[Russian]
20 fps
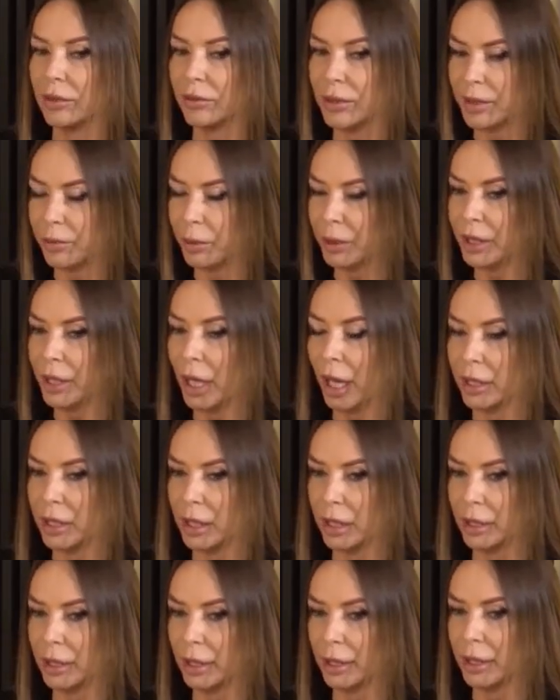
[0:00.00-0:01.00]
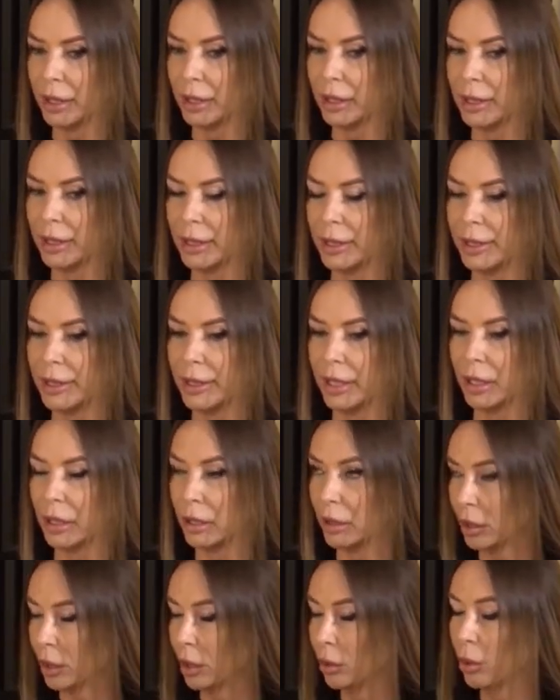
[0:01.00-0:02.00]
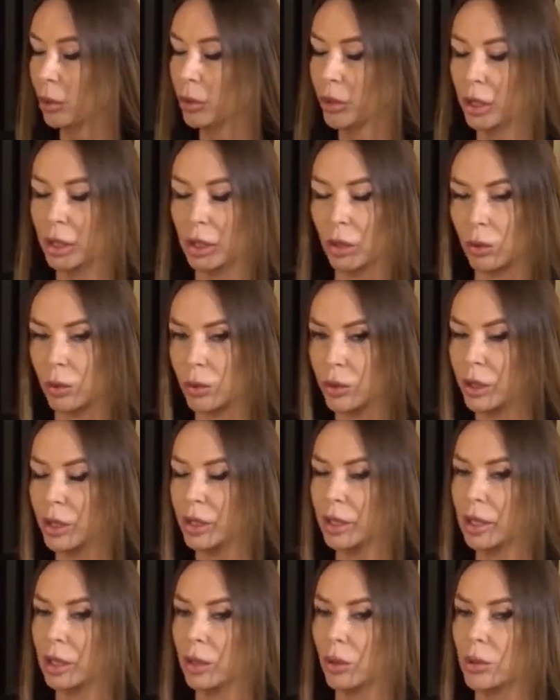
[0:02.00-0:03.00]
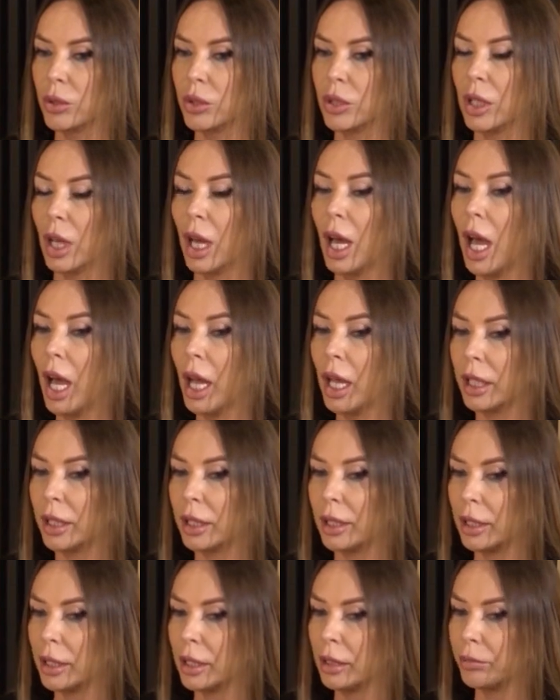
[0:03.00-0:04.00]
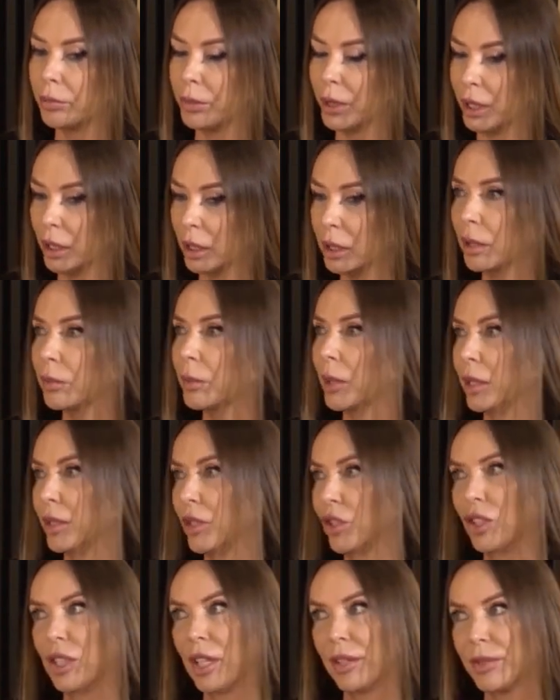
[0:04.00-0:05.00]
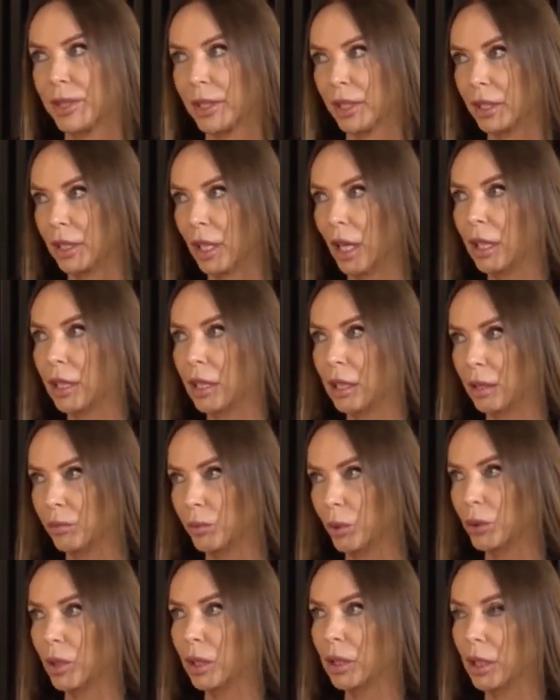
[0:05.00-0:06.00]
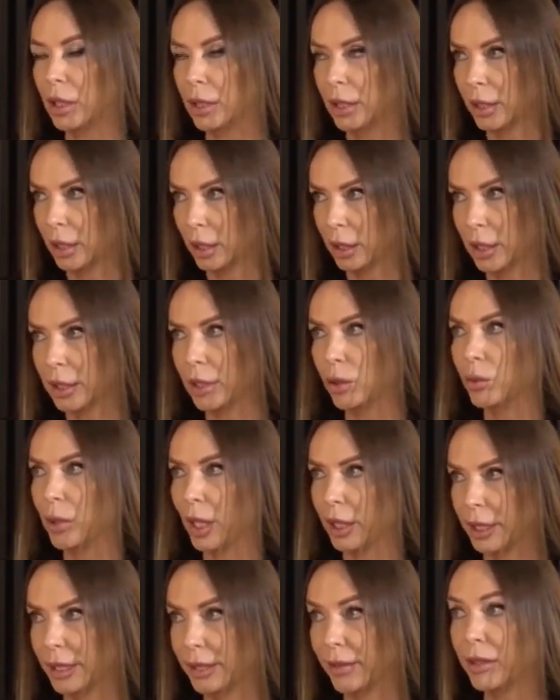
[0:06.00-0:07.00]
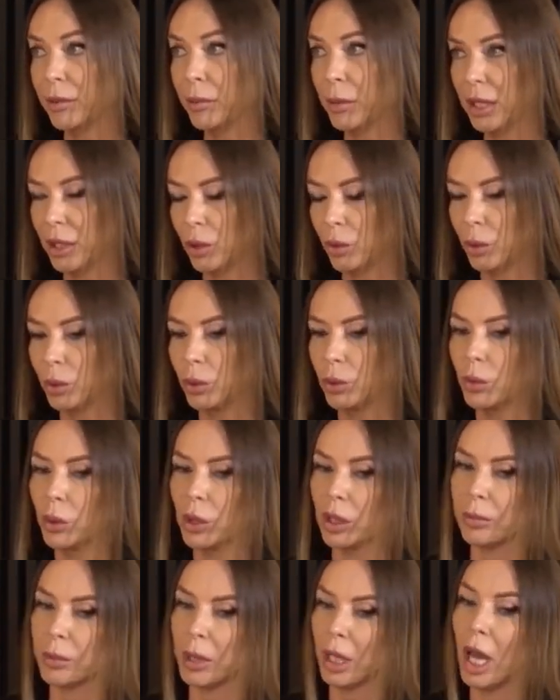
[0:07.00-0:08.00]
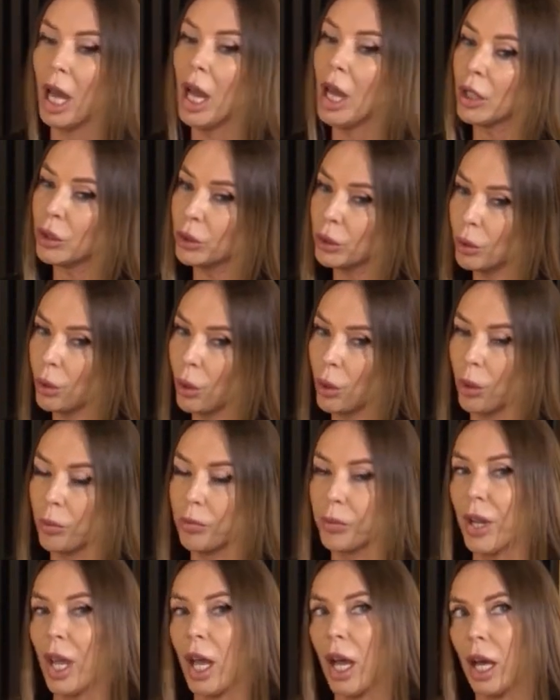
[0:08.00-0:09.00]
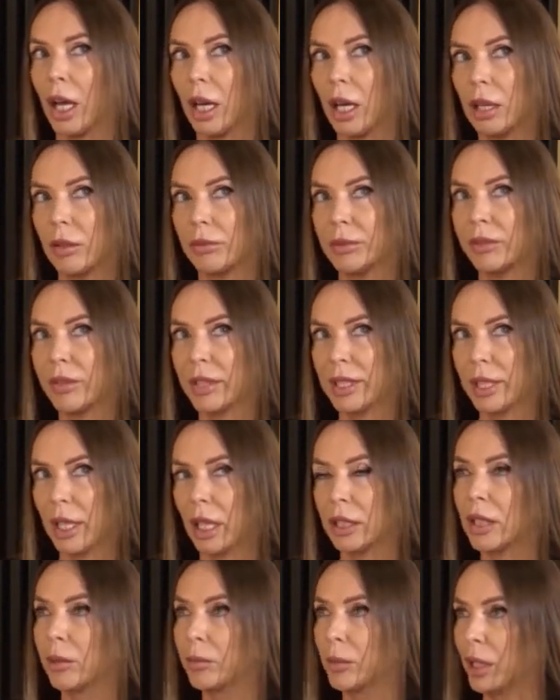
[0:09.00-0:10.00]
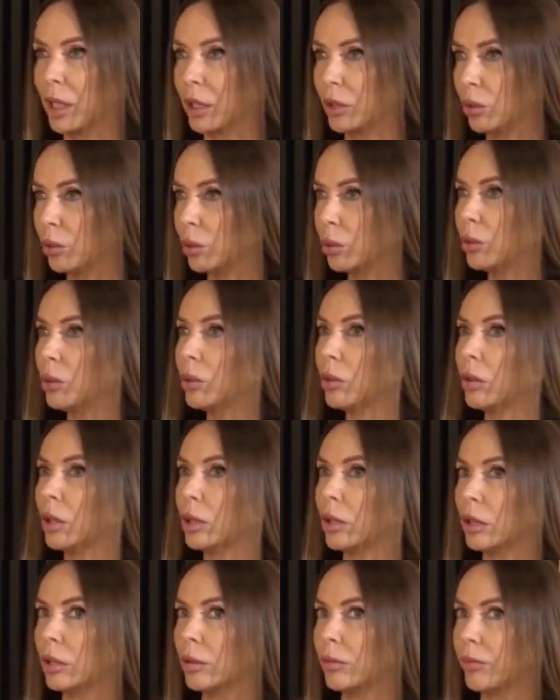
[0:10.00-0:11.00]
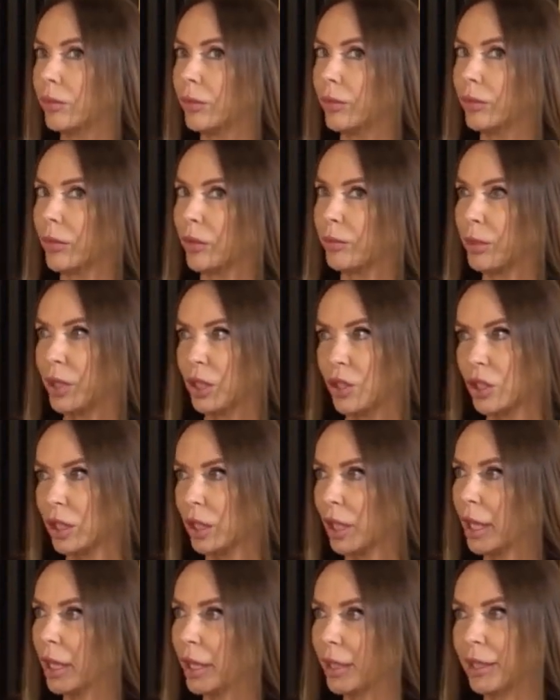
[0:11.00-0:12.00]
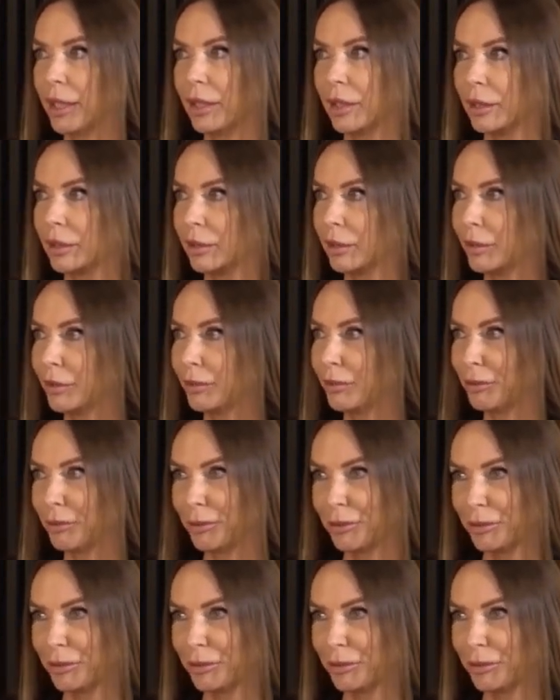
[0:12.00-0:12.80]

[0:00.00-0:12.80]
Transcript: и воспитания таких детей, сложных, очень сложных. И при этом, конечно, я всегда работала с государственными структурами, но э, в 2020 году эм, пришла э,